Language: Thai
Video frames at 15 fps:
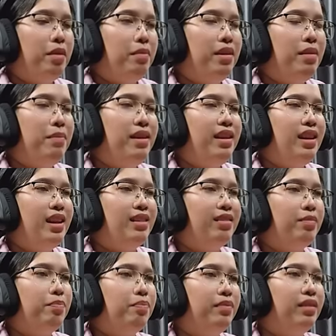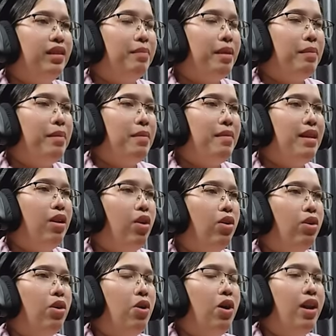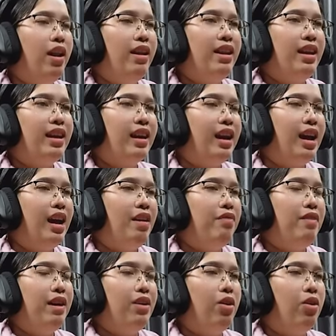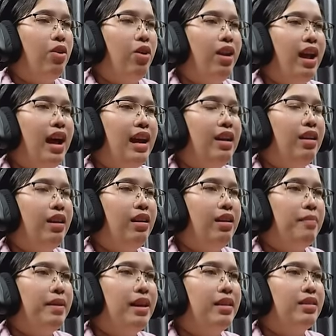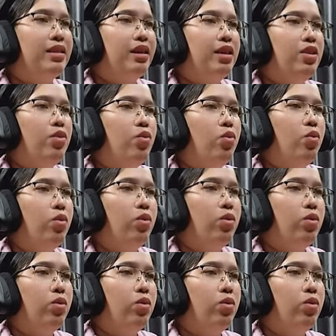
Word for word: มันไม่มีหลอกหลอนแล้วนี่ค่ะเอฟเฟกต์หลอกหลอนหายแล้วทำไมยังเจออยู่